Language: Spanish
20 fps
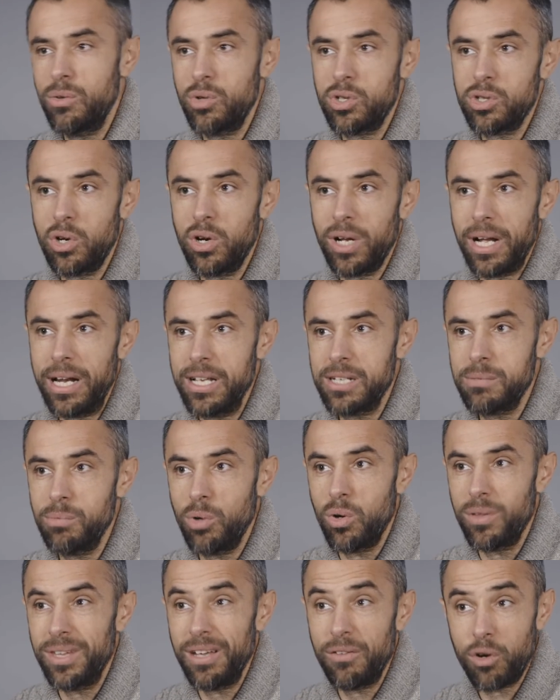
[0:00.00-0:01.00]
en nuestro
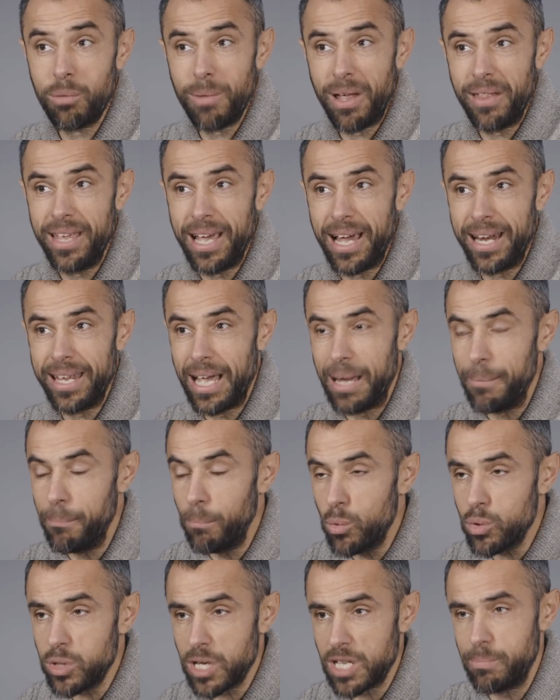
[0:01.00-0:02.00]
organismo de forma diaria en
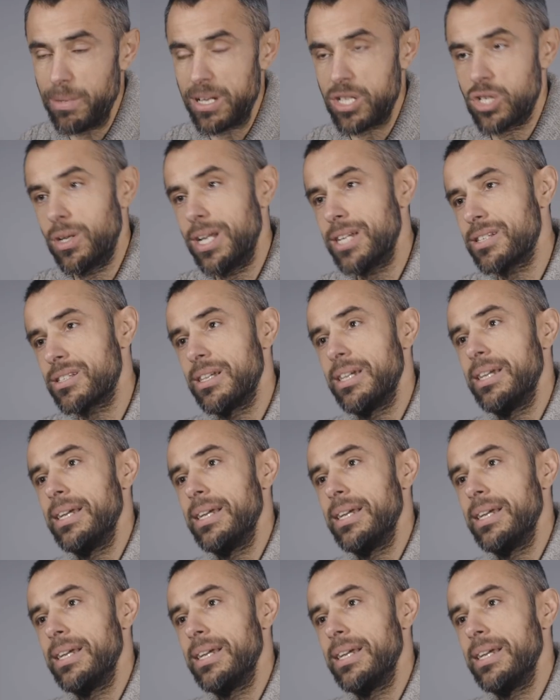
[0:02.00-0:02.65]
muchas personas.